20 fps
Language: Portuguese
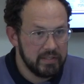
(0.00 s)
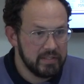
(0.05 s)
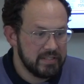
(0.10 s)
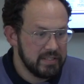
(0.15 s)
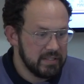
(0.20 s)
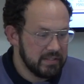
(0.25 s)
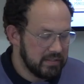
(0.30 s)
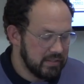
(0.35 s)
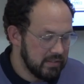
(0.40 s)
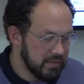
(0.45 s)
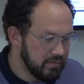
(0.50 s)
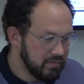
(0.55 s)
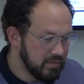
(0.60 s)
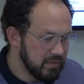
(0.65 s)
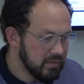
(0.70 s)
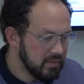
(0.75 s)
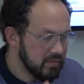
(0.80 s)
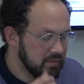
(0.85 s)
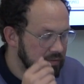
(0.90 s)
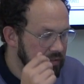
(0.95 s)

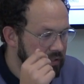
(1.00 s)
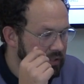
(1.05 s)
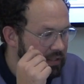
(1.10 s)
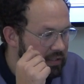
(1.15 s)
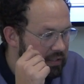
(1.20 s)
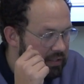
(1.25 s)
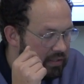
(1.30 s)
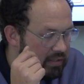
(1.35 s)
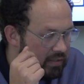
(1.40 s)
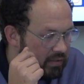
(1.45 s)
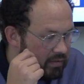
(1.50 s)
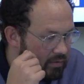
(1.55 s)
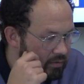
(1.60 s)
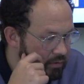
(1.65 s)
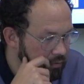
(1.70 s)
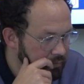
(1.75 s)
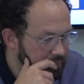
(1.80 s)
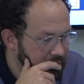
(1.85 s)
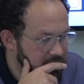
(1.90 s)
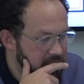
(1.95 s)
iniciativa da
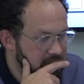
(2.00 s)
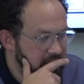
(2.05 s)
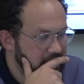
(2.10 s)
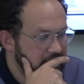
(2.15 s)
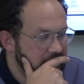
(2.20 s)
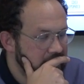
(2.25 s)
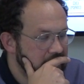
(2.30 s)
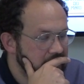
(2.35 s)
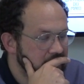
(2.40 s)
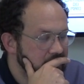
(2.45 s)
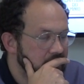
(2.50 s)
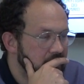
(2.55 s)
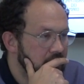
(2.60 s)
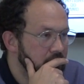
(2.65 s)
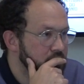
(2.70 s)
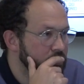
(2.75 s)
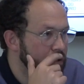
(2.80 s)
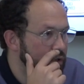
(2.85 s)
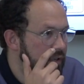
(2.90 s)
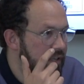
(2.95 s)
oficina,
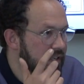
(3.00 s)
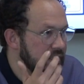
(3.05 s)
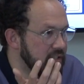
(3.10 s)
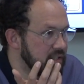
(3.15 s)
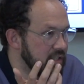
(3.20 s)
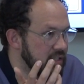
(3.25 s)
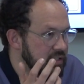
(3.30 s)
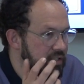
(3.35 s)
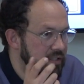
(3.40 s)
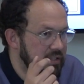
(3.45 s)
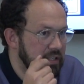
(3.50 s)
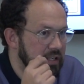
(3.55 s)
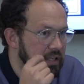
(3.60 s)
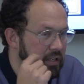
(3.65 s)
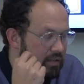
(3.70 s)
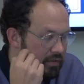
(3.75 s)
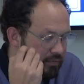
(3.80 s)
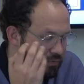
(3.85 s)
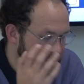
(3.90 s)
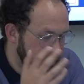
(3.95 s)
aos colegas que
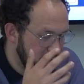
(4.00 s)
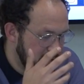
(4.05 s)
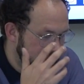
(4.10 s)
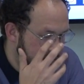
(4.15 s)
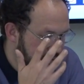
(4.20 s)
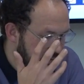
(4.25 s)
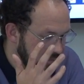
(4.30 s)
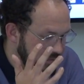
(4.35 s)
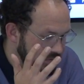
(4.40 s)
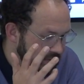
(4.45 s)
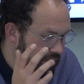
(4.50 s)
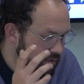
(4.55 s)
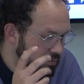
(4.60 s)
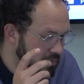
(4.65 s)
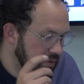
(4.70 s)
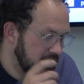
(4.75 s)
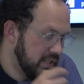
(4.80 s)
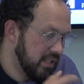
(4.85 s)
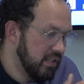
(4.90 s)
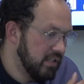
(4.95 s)
aceitaram, vocês estarem
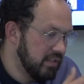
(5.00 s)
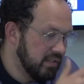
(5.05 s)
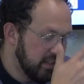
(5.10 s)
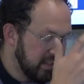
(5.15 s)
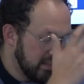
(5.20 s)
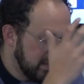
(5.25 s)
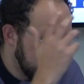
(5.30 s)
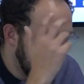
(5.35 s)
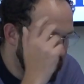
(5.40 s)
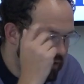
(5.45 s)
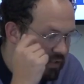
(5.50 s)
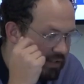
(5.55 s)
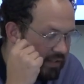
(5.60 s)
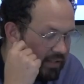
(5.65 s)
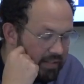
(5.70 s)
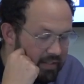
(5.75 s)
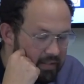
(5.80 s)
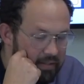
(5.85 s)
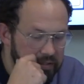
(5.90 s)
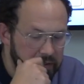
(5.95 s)
ouvindo aqui, quem está
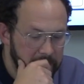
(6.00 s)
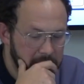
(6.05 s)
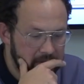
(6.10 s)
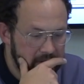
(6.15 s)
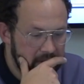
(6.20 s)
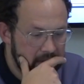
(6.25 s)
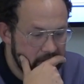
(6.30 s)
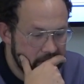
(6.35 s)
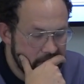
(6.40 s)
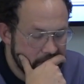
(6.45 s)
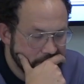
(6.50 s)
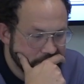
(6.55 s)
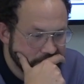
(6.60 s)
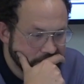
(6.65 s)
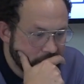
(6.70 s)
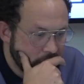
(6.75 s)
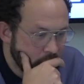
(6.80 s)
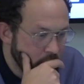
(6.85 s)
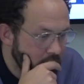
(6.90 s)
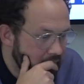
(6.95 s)
de maneira
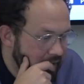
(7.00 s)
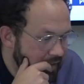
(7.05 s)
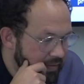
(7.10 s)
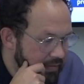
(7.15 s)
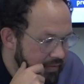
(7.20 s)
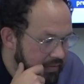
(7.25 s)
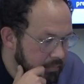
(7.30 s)
online